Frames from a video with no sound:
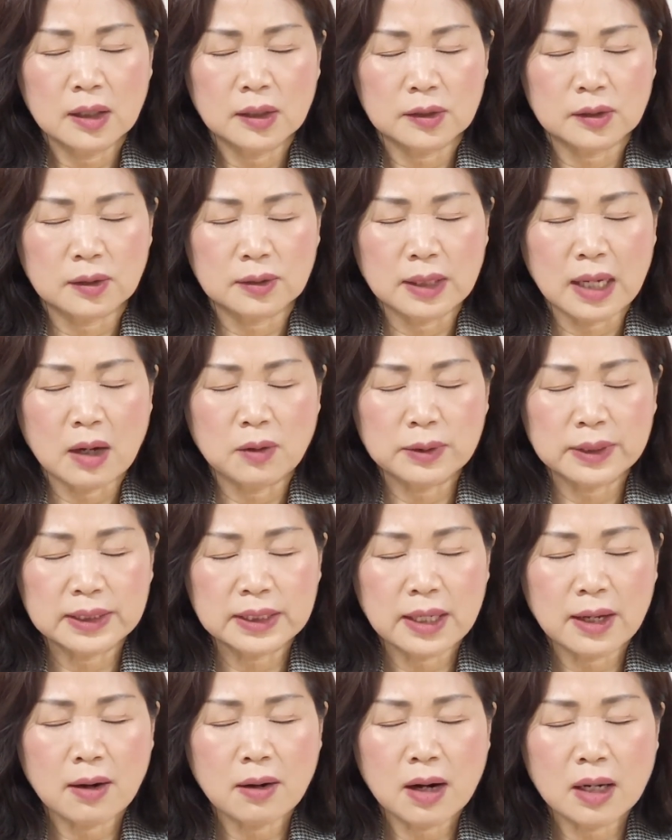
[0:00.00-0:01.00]
그러나 우리
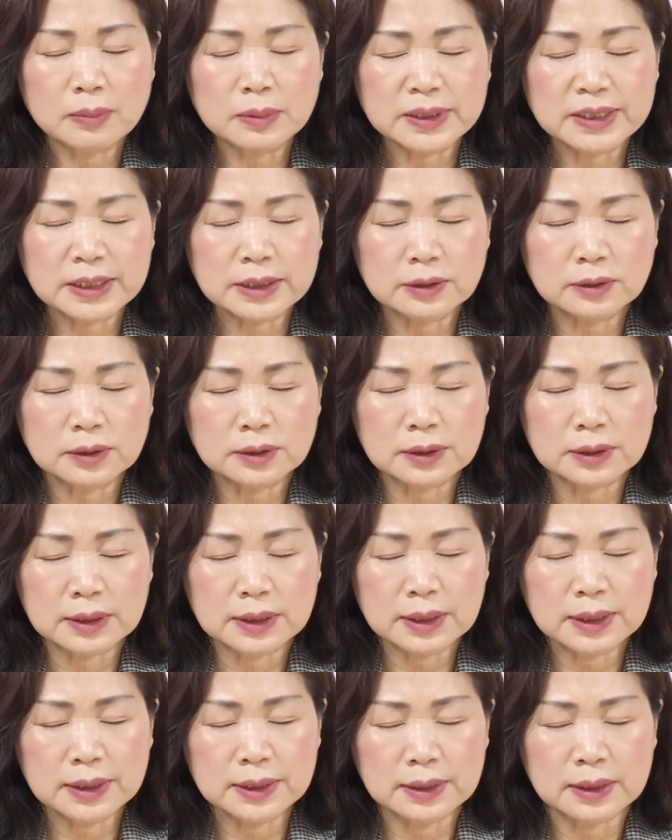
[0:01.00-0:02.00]
태영아부
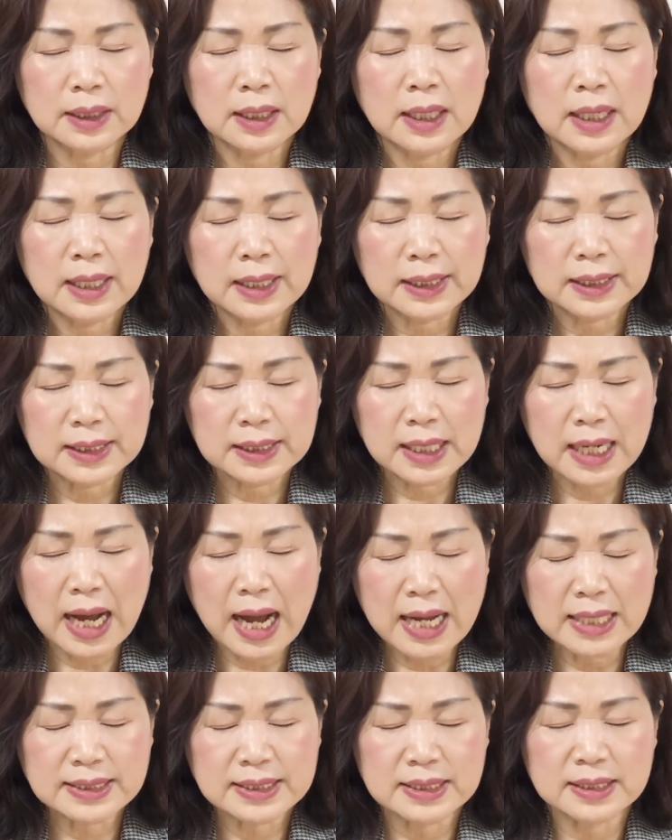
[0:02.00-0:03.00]
친구들은
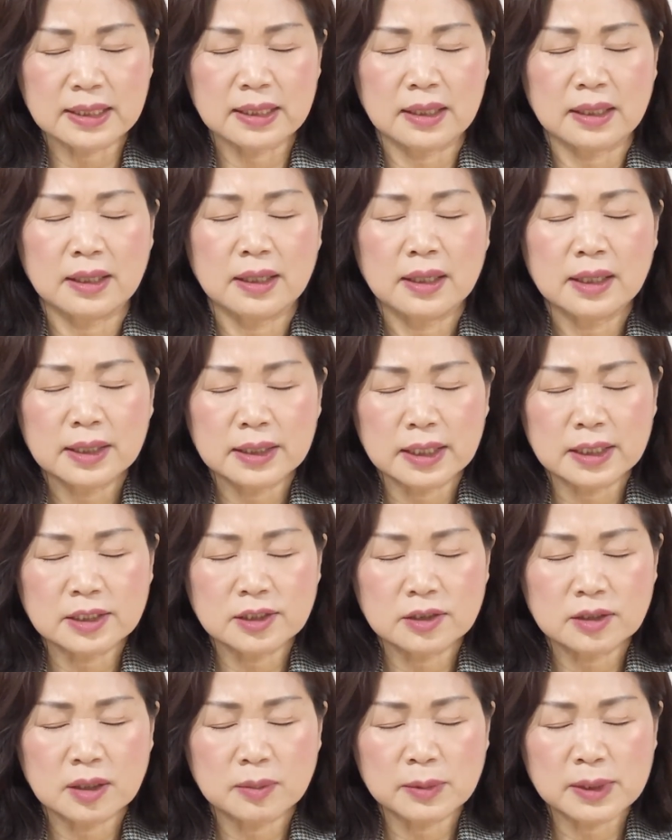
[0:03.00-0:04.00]
끝까지
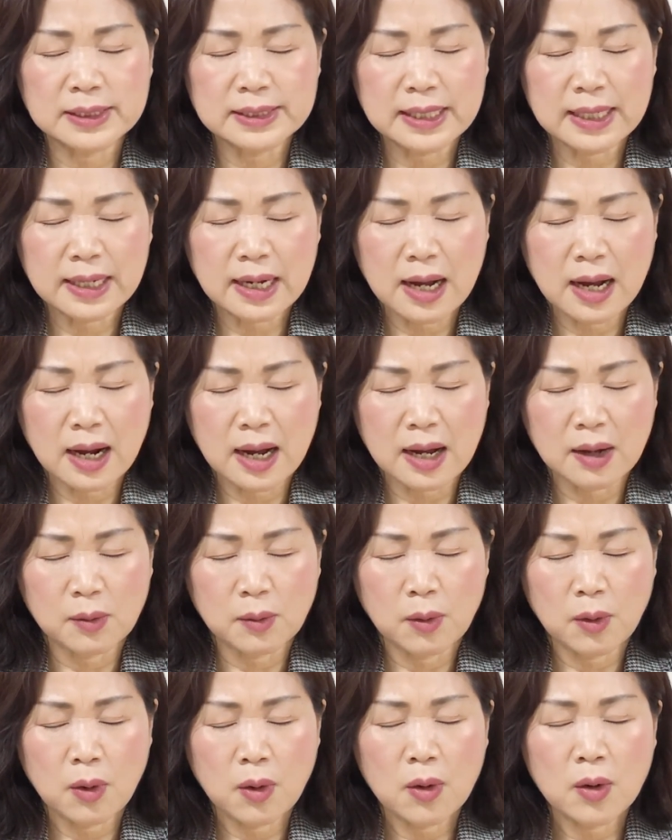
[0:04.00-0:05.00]
예수님을
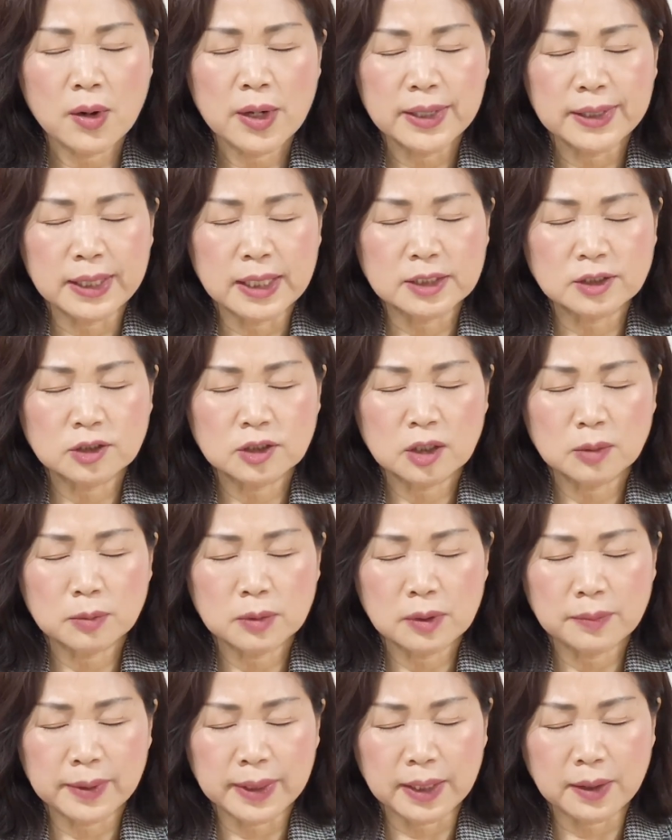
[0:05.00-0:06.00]
사랑하고
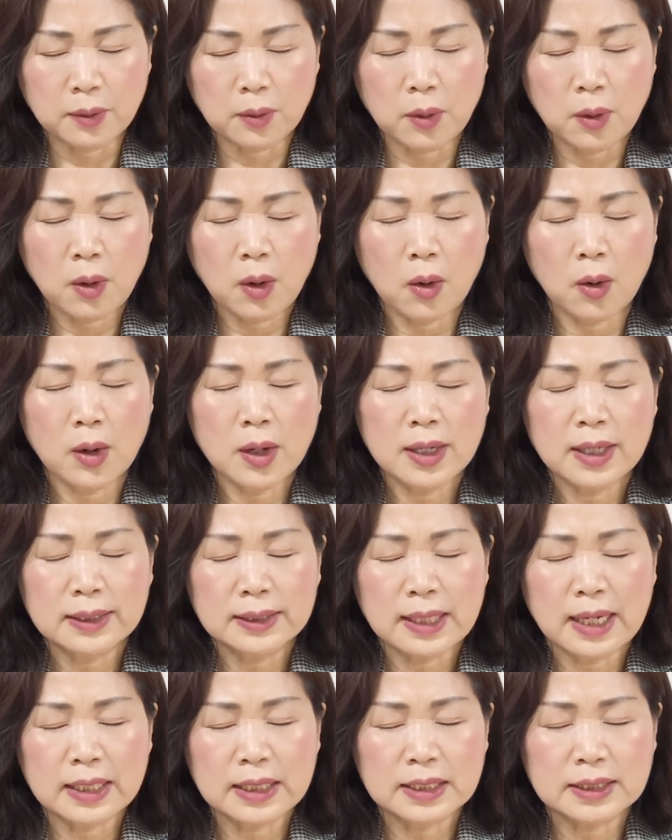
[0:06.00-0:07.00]
예수님을 믿고
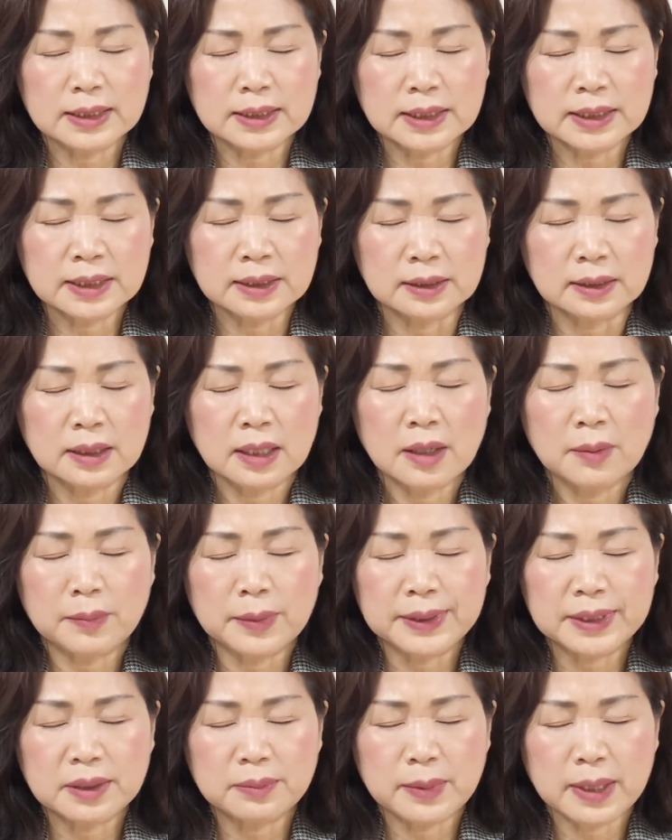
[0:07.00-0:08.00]
따르는
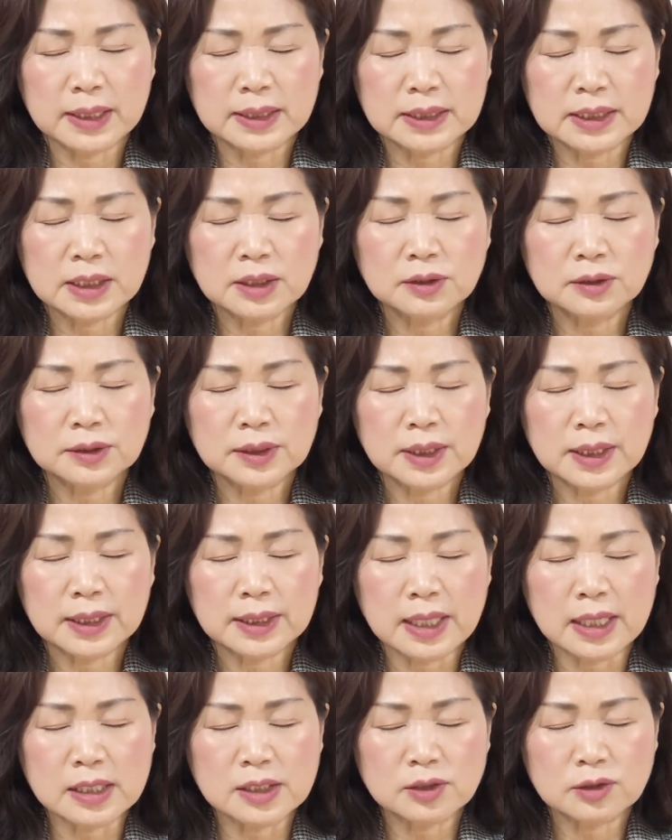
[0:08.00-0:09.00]
믿음의 친구들이
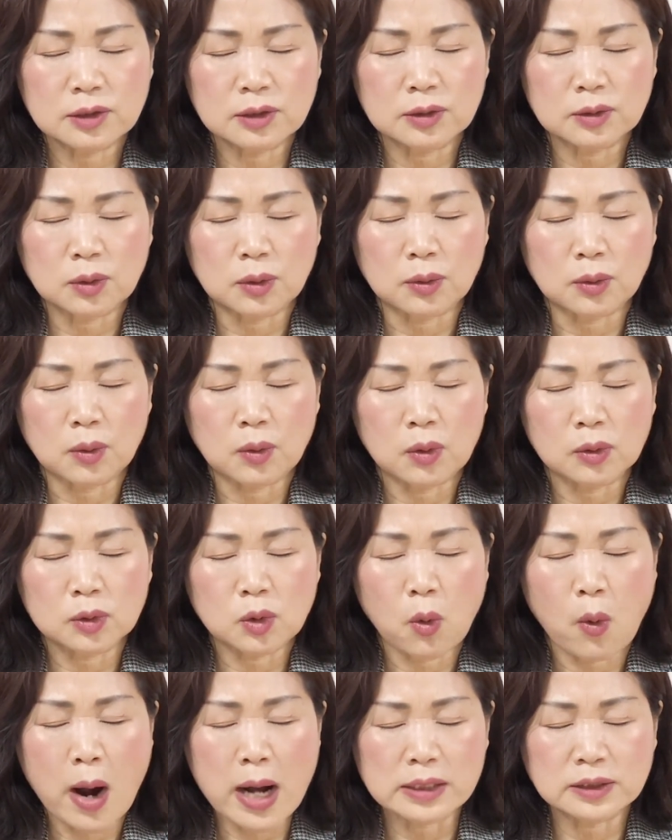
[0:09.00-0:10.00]
될 수 있도록
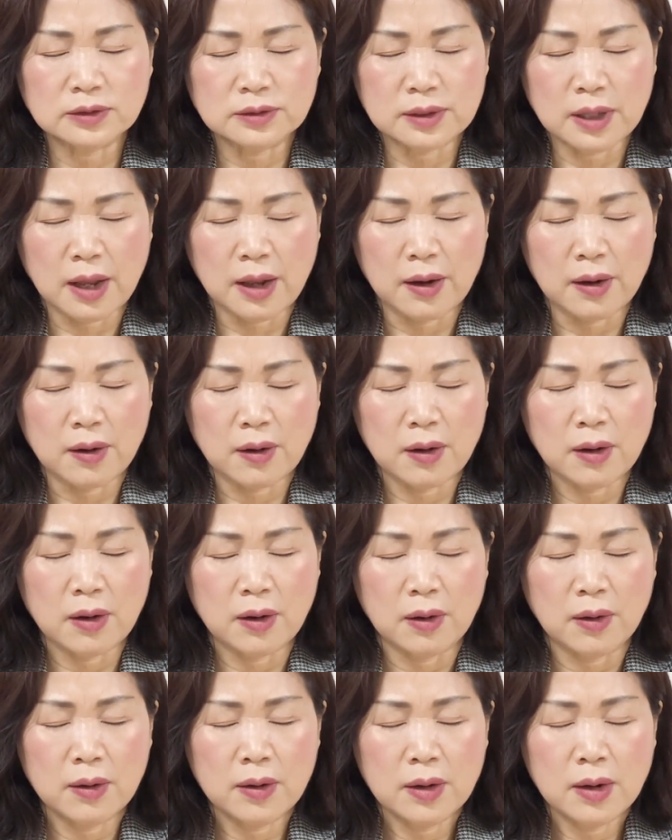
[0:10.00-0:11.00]

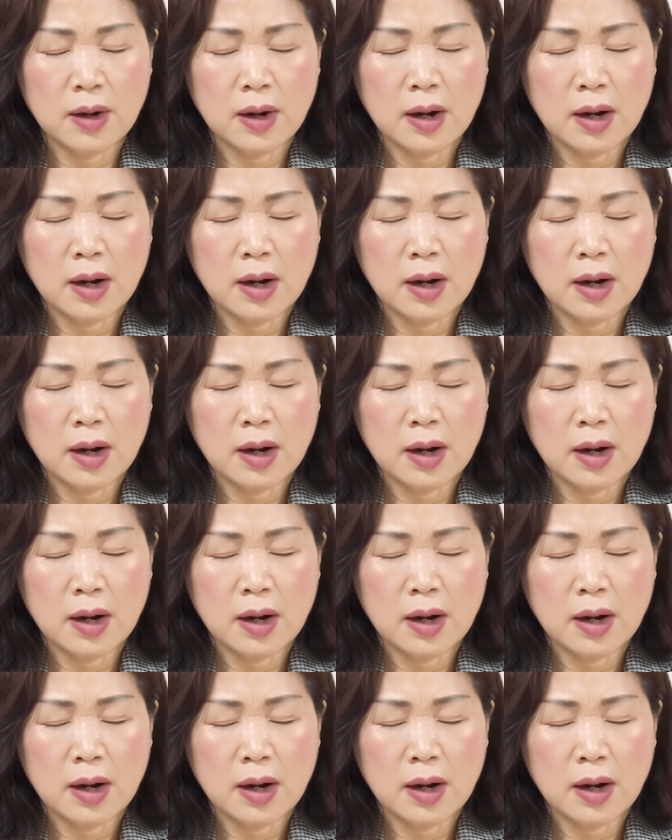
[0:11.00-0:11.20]
도와주세요.